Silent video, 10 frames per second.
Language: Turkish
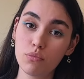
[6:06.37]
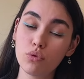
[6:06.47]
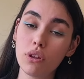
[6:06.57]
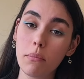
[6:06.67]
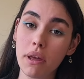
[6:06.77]

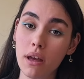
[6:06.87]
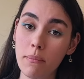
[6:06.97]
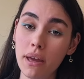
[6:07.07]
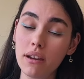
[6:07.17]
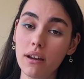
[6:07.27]
Bununla
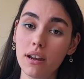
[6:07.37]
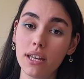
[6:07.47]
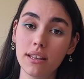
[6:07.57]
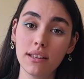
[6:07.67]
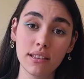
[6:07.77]
beraber
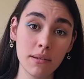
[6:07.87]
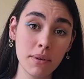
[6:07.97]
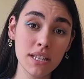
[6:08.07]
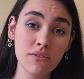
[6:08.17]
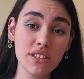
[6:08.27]
hareket
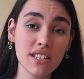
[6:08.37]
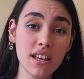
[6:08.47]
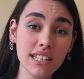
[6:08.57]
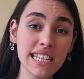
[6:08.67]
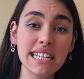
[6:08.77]
edemez ve
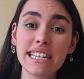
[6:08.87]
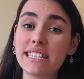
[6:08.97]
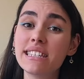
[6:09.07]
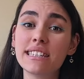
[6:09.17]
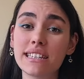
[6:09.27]
sadece
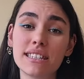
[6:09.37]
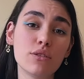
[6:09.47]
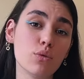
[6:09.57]
kesik kesik